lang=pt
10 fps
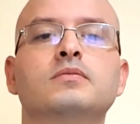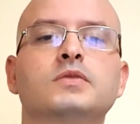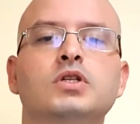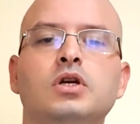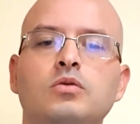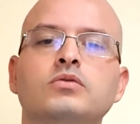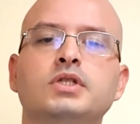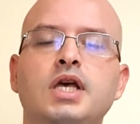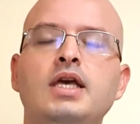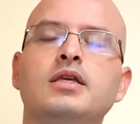você já
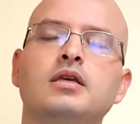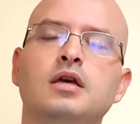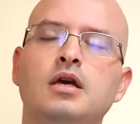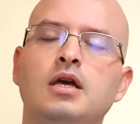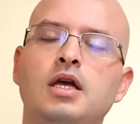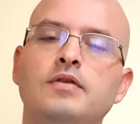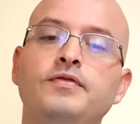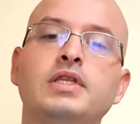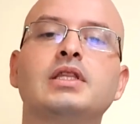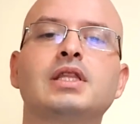consegue
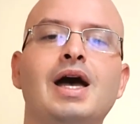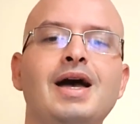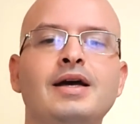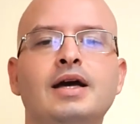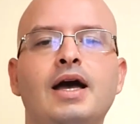evitar